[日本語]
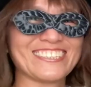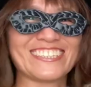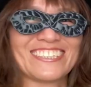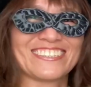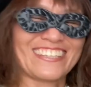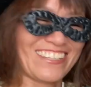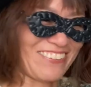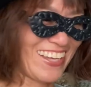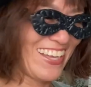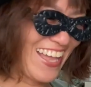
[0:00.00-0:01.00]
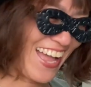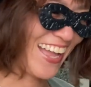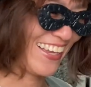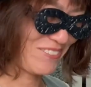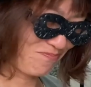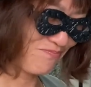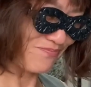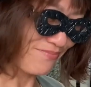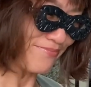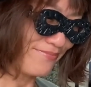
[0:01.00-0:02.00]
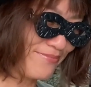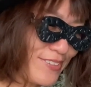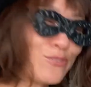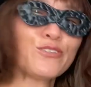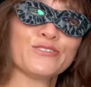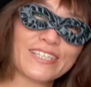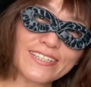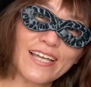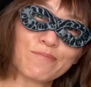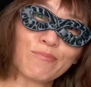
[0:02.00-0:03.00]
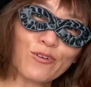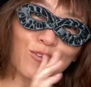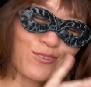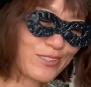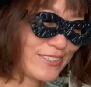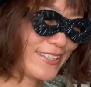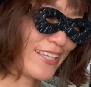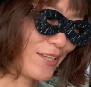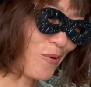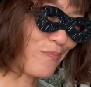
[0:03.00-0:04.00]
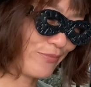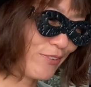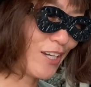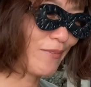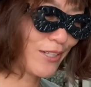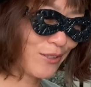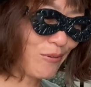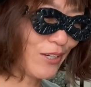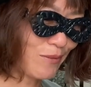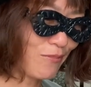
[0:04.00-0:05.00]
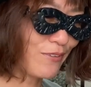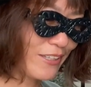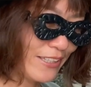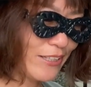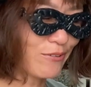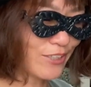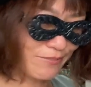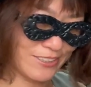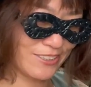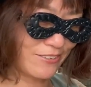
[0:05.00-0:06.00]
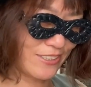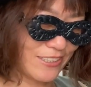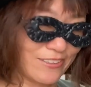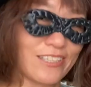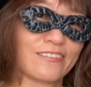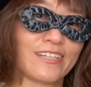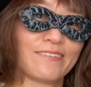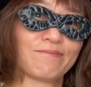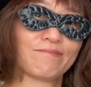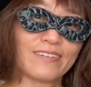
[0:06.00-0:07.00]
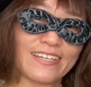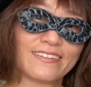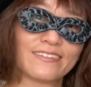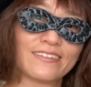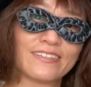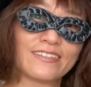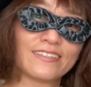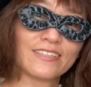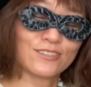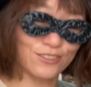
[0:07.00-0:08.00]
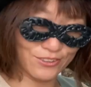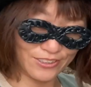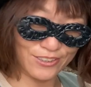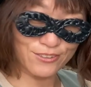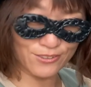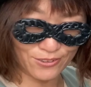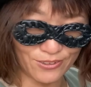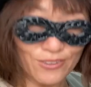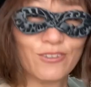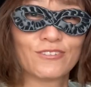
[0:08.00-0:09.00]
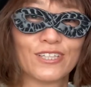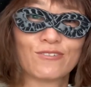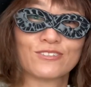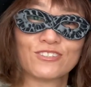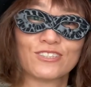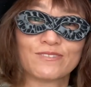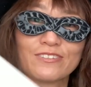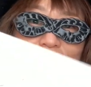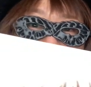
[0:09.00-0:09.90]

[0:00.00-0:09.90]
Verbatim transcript: なっちゃったな今はいというわけでボロッと言っちゃったけどドラマ化のオファーも来ておりますこちらの作品はいでついでに言うと本当はこっちよりも多